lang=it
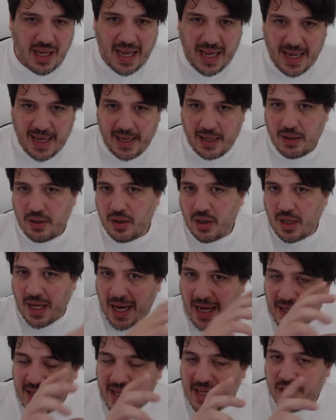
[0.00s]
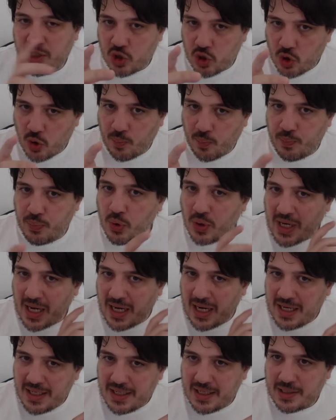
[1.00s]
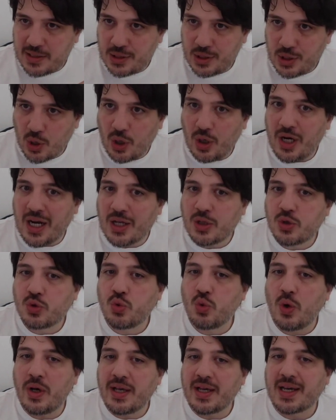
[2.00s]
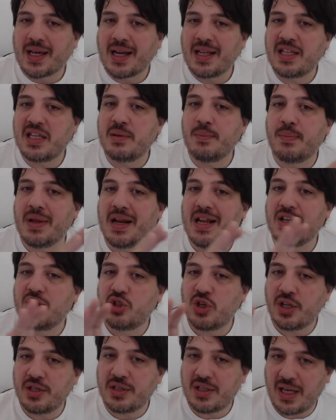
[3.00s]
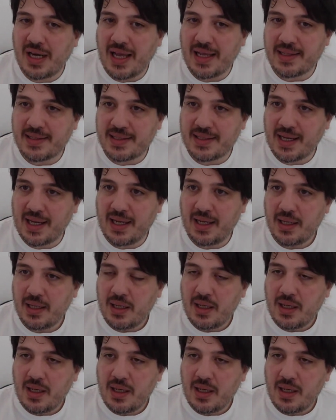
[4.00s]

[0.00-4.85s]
è adesso più che all'inizio la sua incredibile gentilezza,